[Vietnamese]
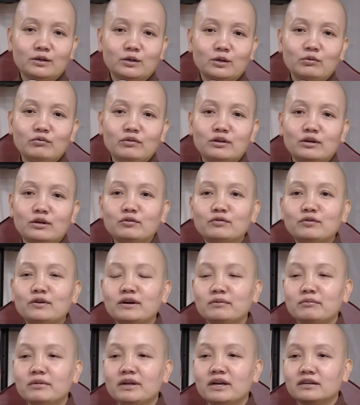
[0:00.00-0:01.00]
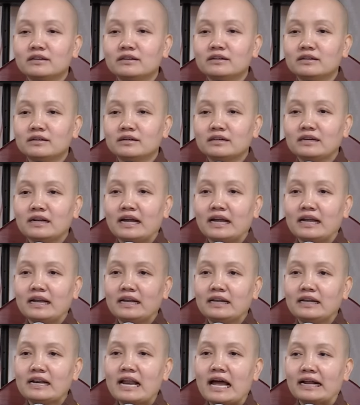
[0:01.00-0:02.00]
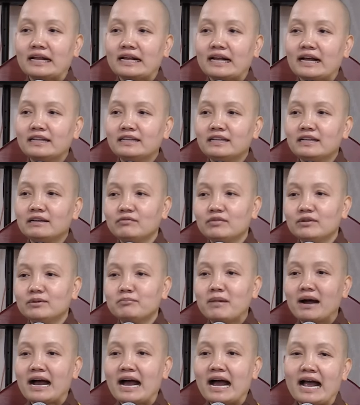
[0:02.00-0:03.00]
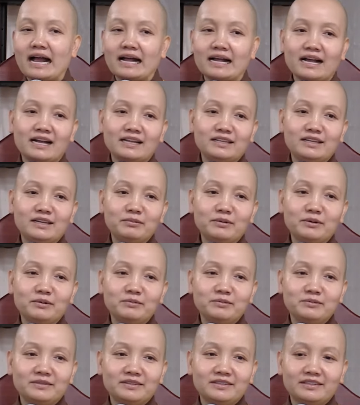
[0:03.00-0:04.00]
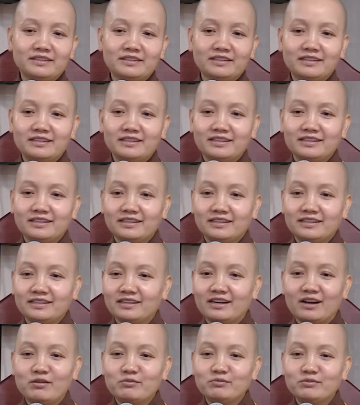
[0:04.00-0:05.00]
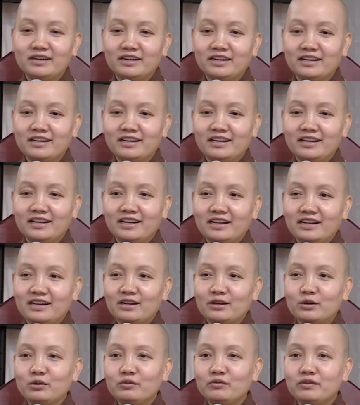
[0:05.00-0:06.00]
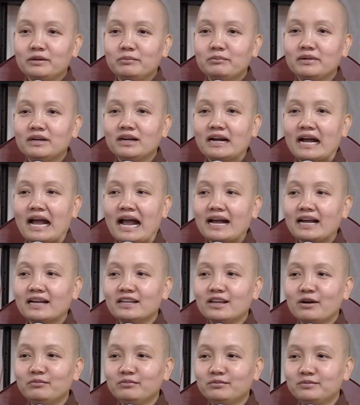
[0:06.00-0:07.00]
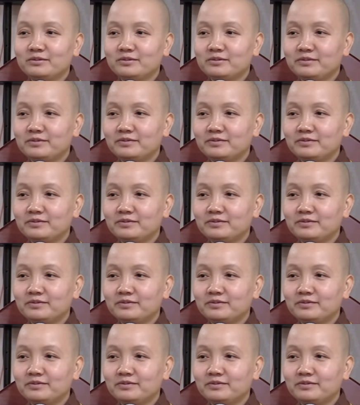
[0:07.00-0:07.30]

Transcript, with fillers: Quý vị có phân biệt được Ngài Đại Ca Diếp với Maha Ca Diếp không? Không à? Là quý vị biết khác hay giống?